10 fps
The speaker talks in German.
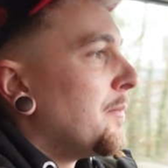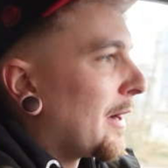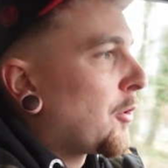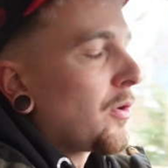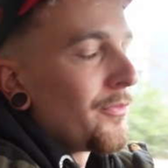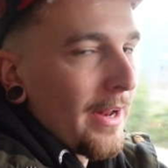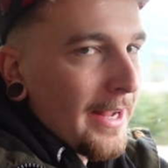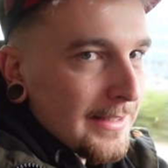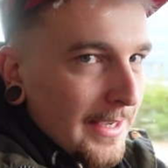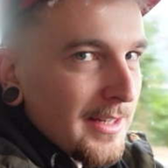Mal gucken,
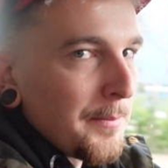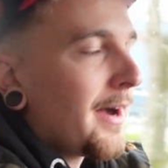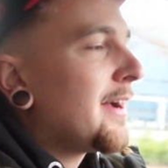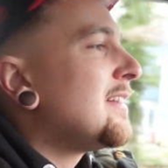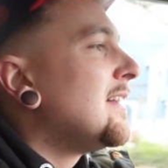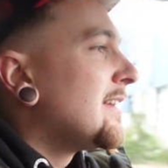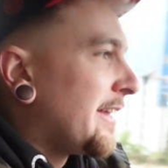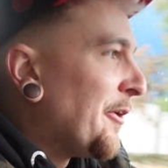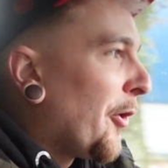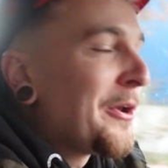vielleicht hat er ihn dabei,
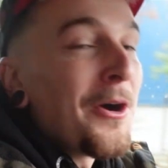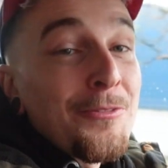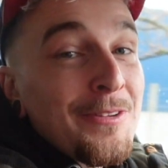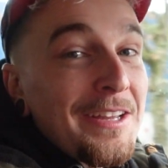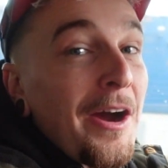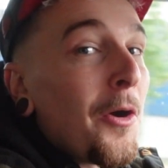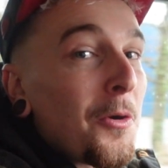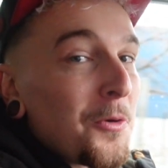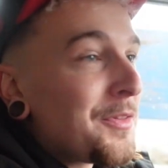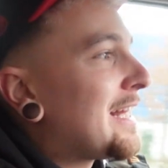den neuen hoffentlich
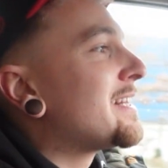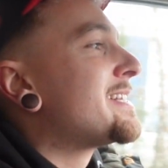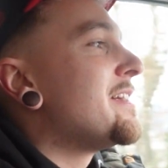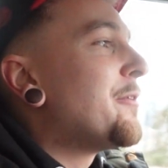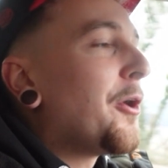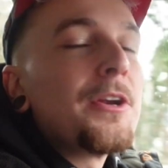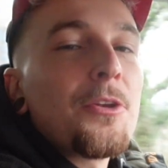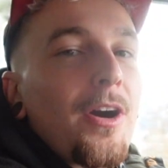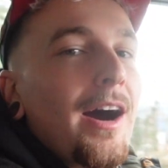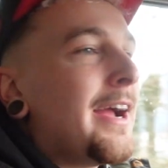auch und den ziehen wir heute
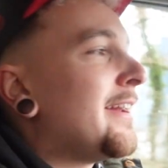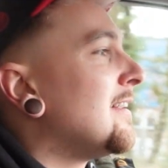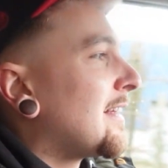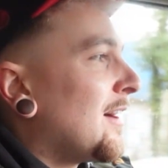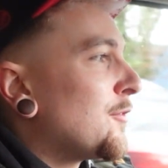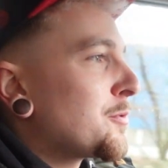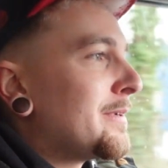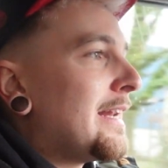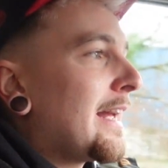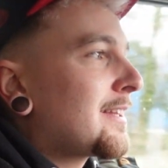noch ein. Dann haben wir schon mal
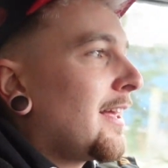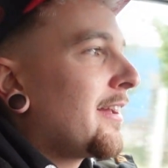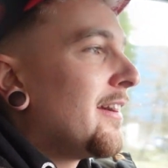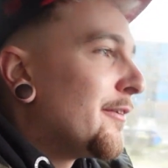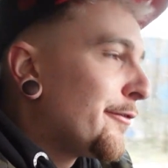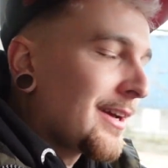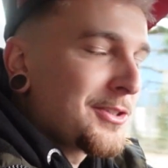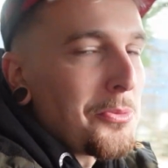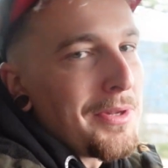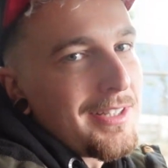die Elektrik
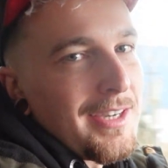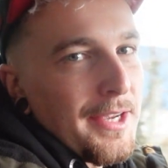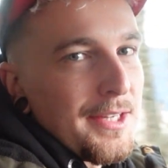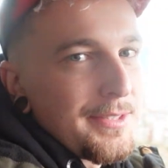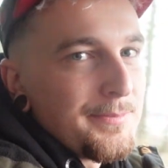fast komplett geregelt.